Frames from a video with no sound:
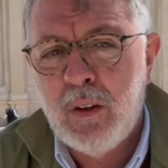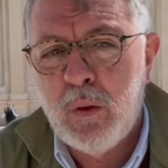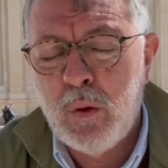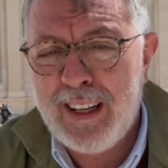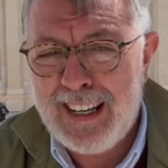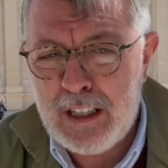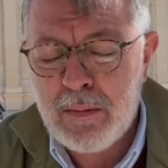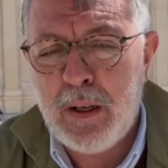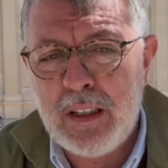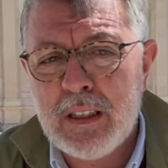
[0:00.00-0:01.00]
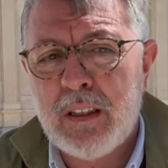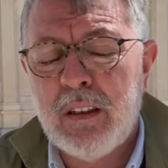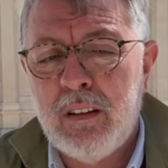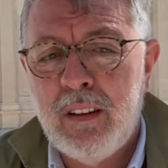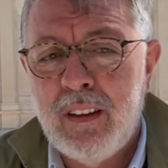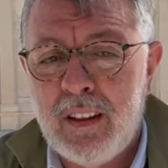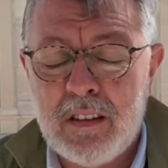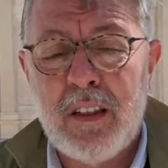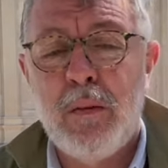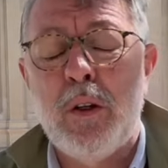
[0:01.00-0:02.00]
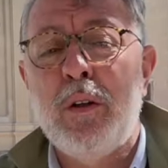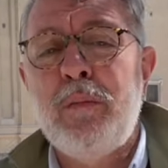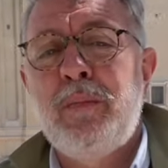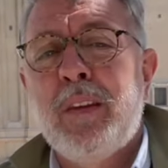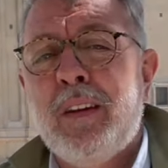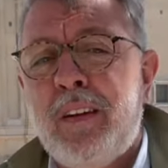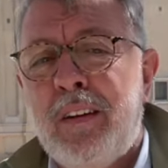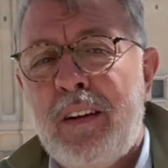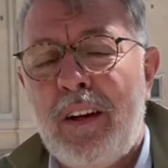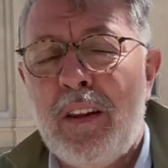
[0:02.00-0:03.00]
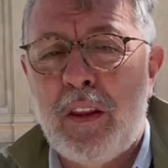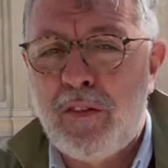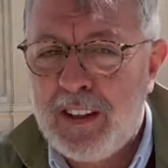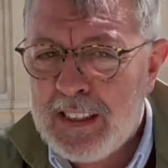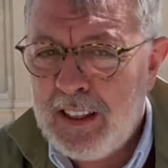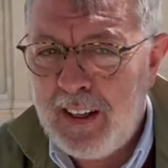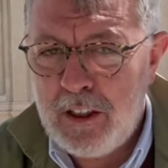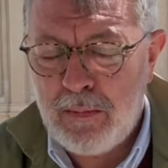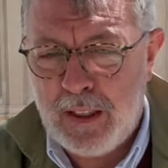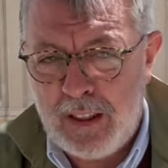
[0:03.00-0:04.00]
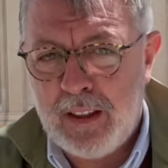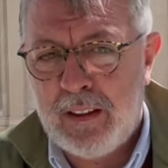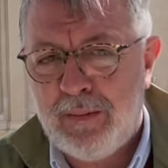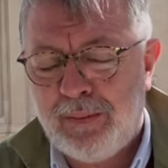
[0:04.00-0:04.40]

un gran hispanista, que escribió en defensa de la hispanidad.